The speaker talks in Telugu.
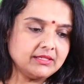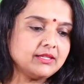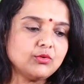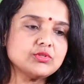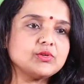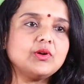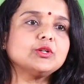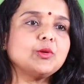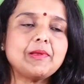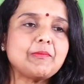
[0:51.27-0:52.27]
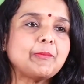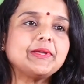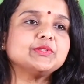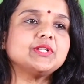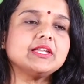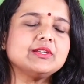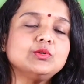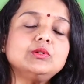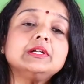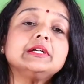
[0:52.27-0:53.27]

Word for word: ఈ రోజు అక్టోబర్ ముప్పై తారీఖు